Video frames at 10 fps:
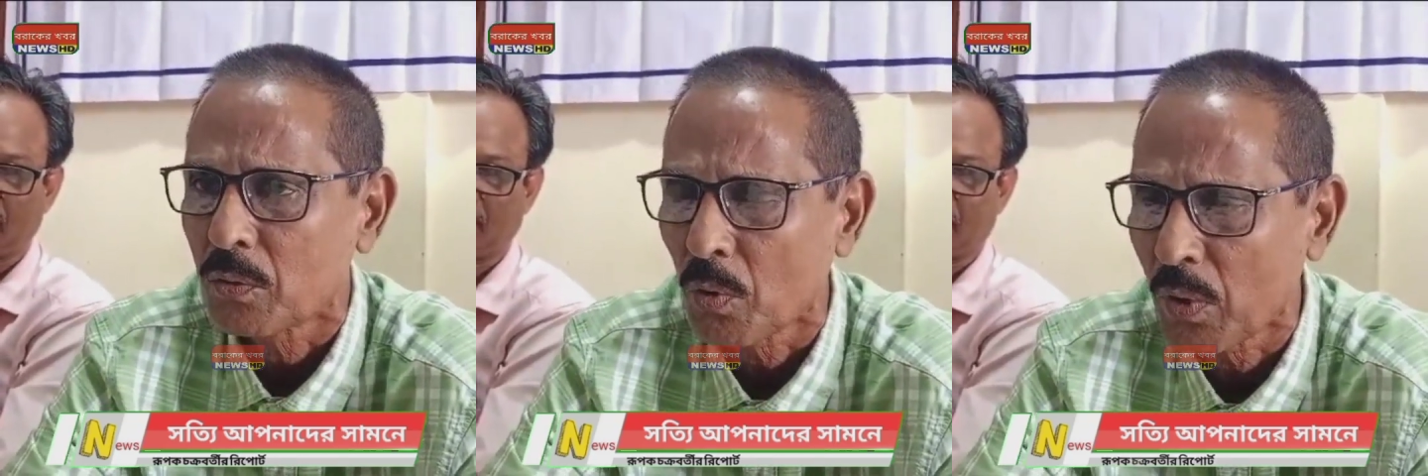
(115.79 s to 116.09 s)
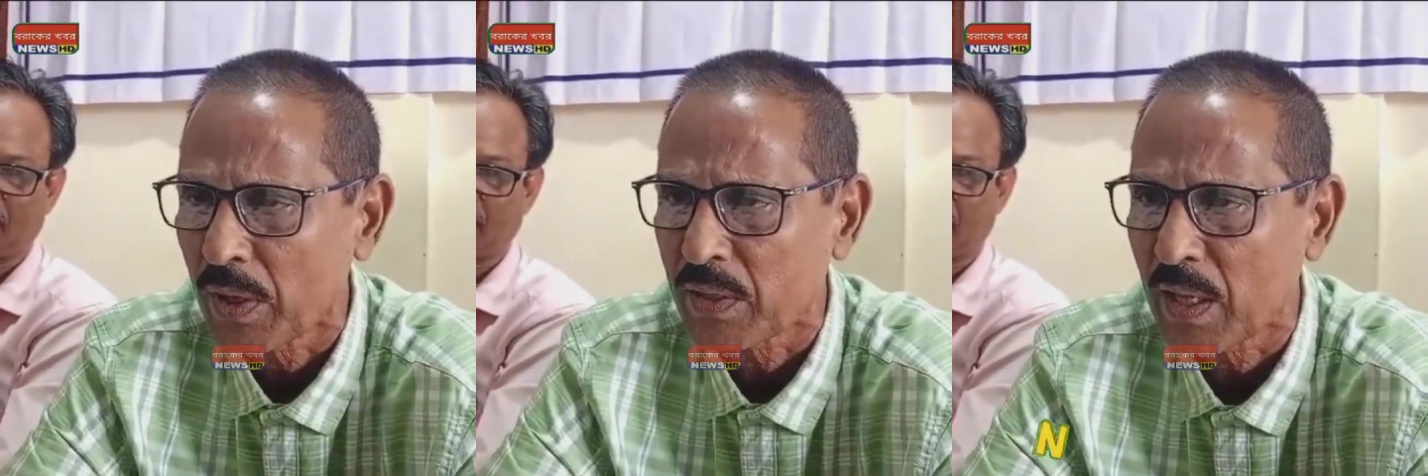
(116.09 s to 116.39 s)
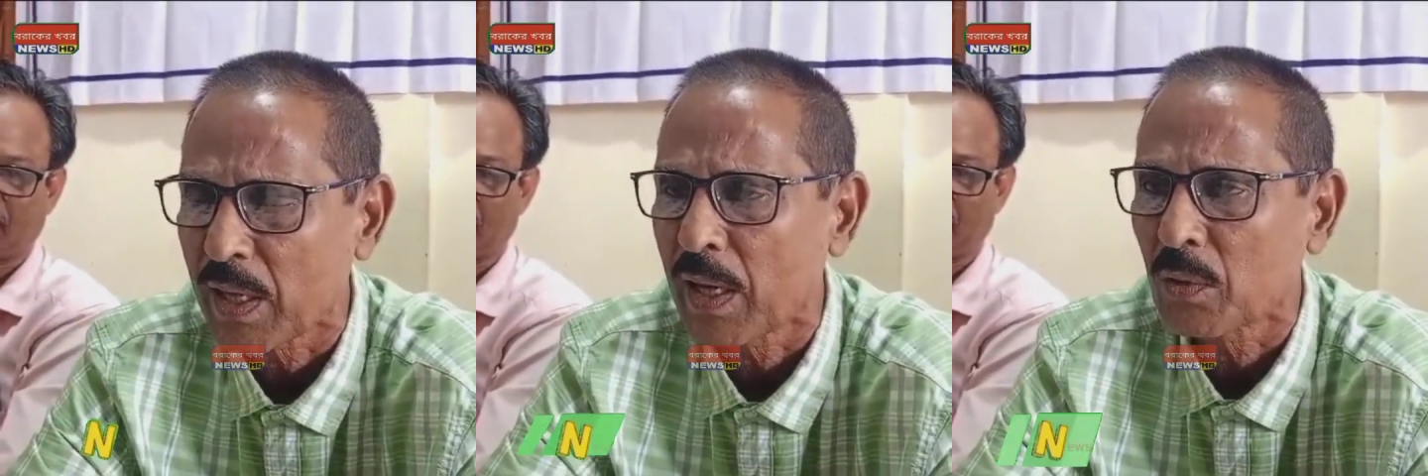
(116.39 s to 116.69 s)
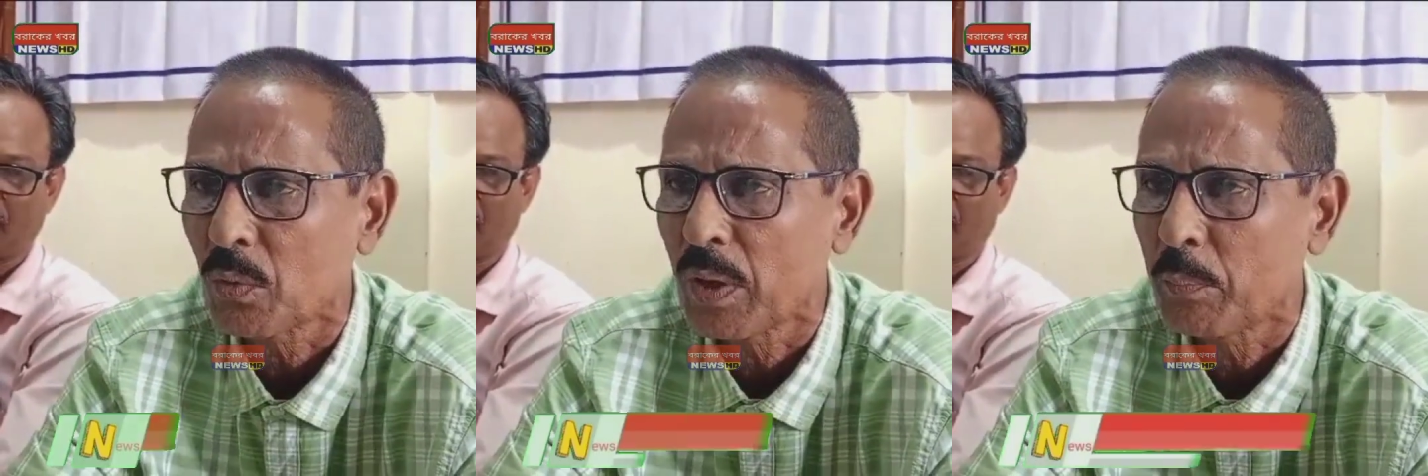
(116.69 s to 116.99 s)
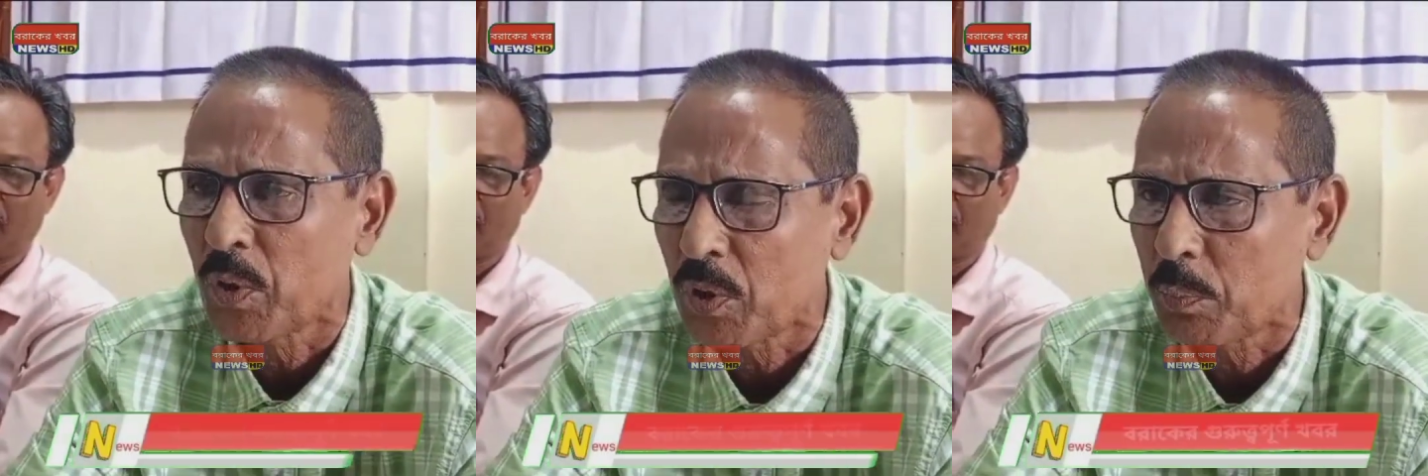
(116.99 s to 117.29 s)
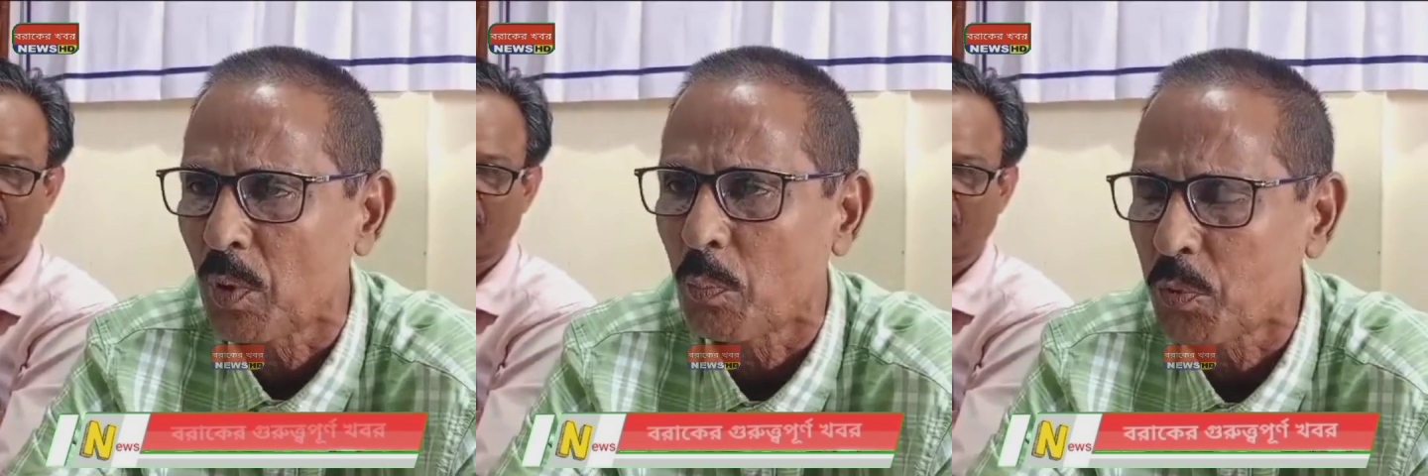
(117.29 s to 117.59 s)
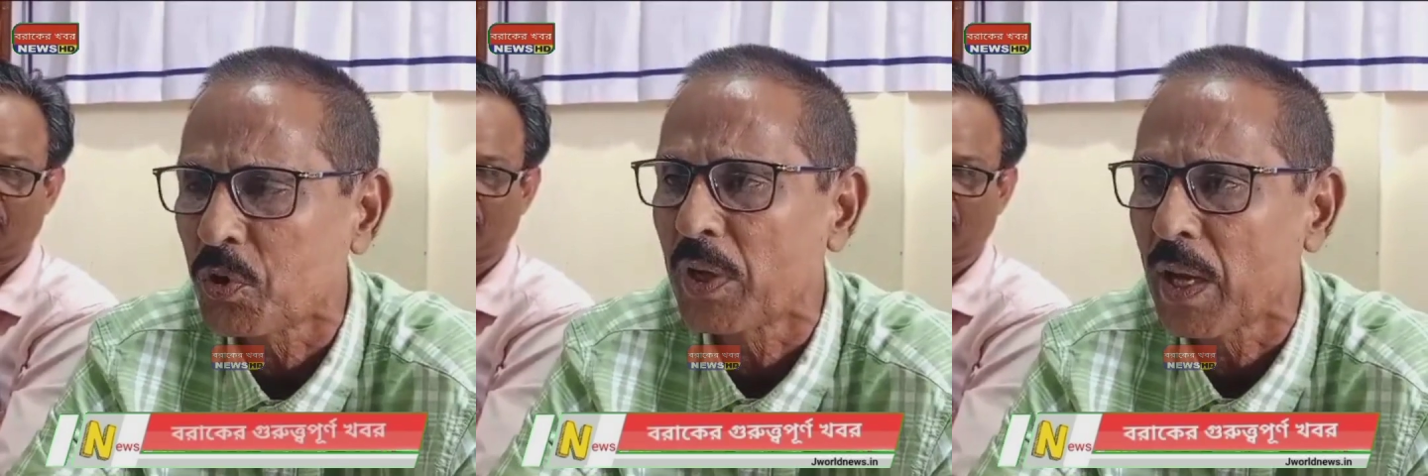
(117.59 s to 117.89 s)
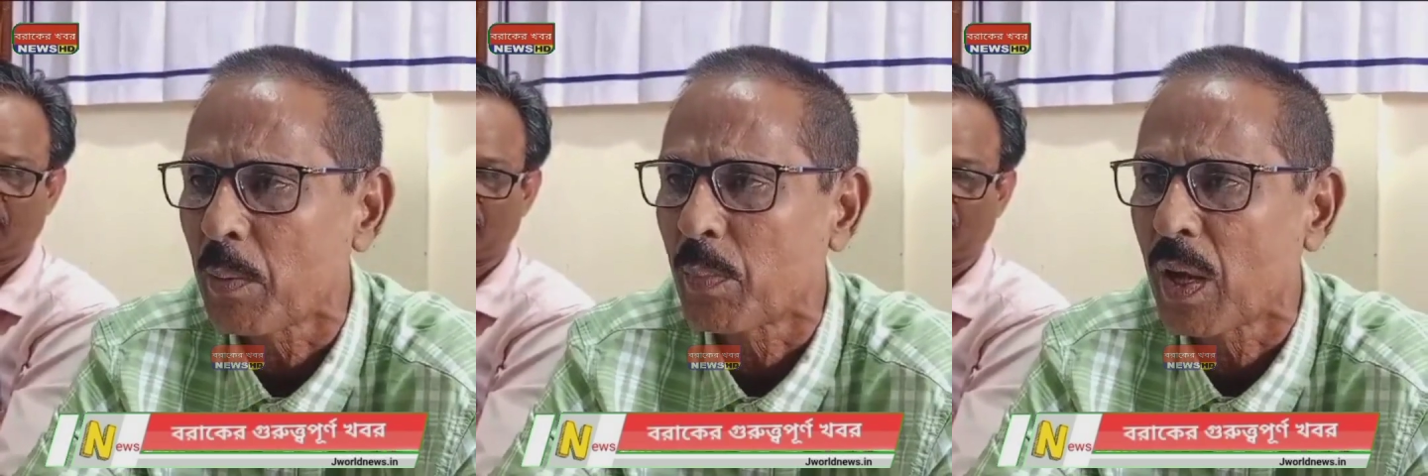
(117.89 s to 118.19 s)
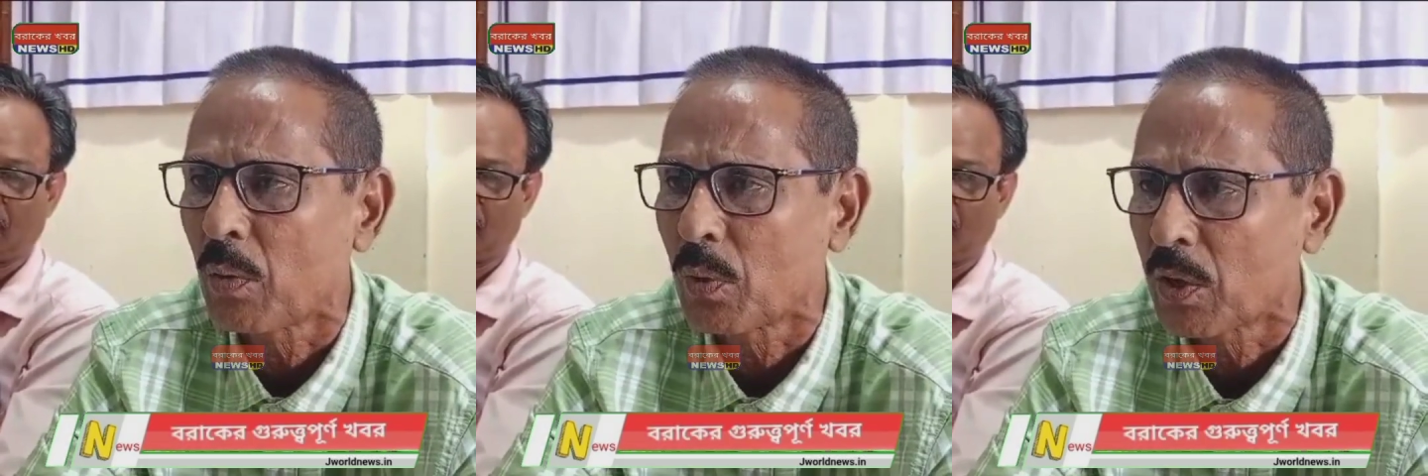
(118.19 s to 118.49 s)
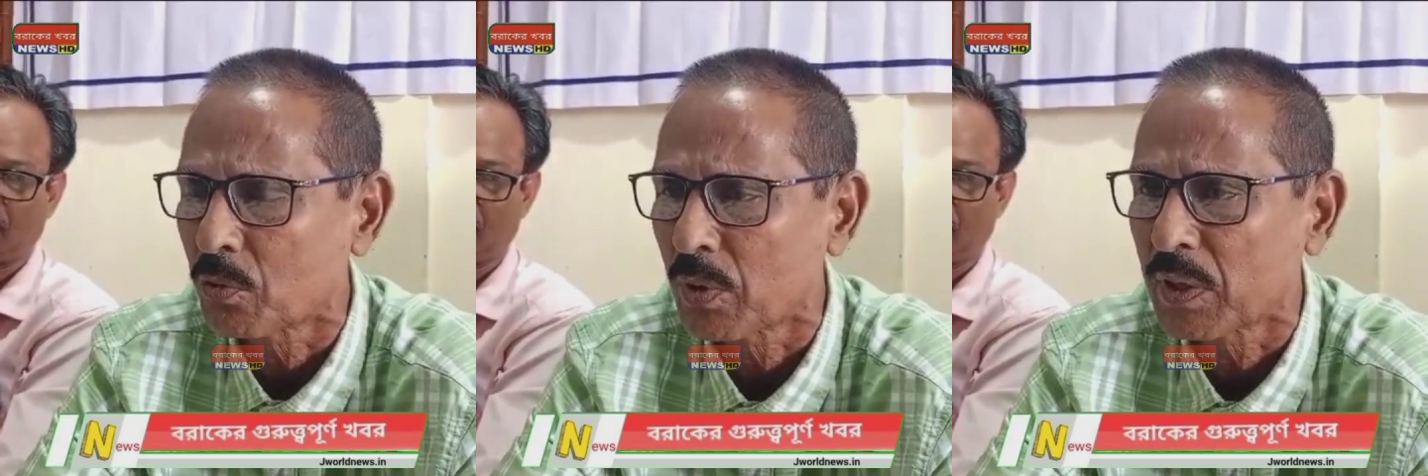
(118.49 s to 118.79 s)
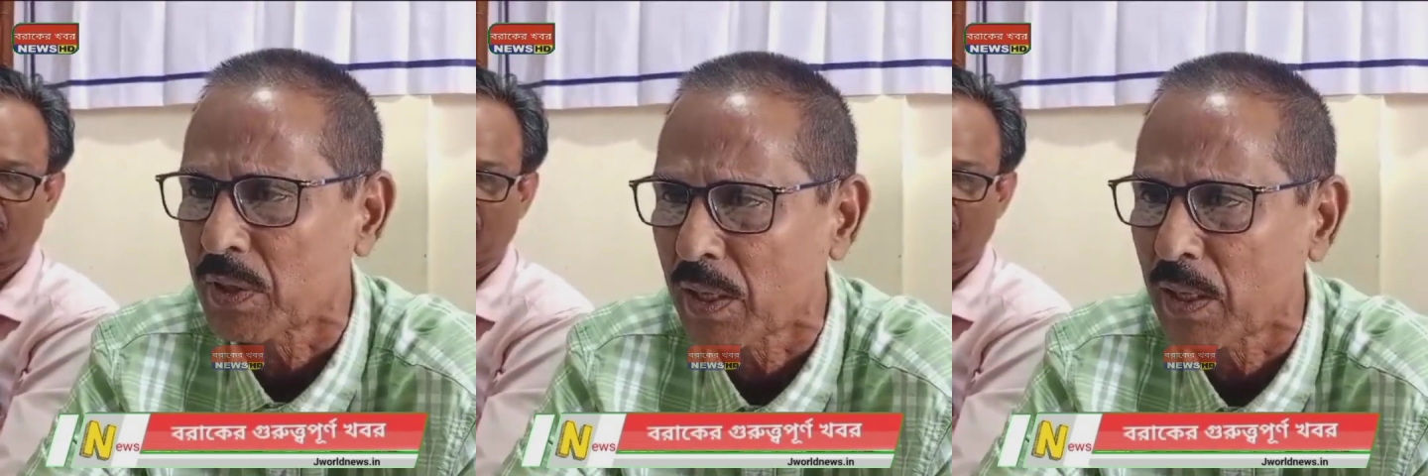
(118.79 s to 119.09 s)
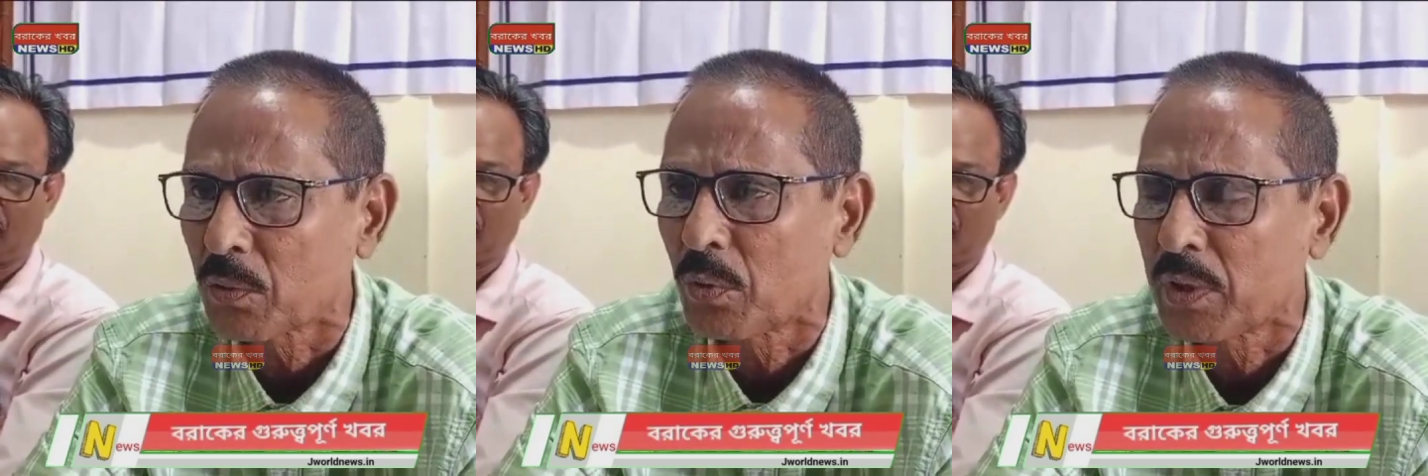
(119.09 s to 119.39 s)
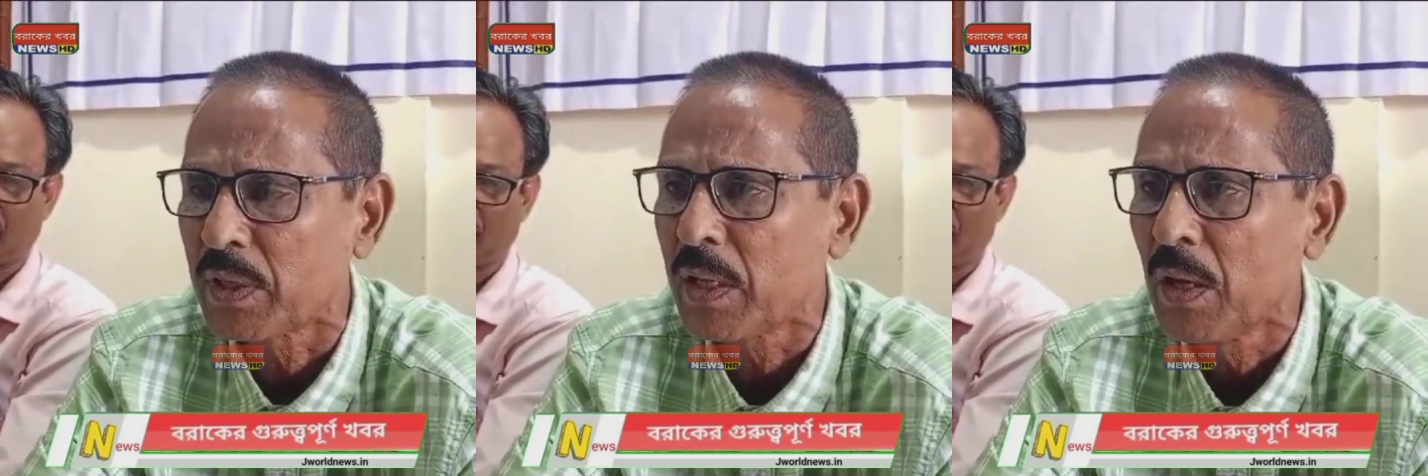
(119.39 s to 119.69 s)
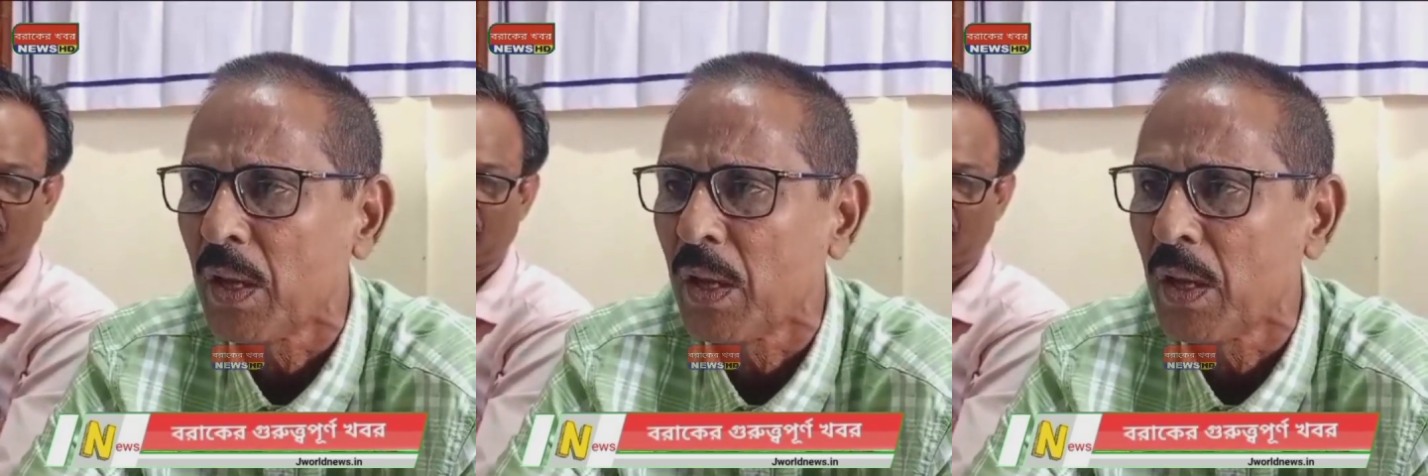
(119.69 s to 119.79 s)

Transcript: সঙ্গে সাক্ষাৎ করে বিজেপি অফিসেই আমরা ওনার সঙ্গে সাক্ষাৎ করেছি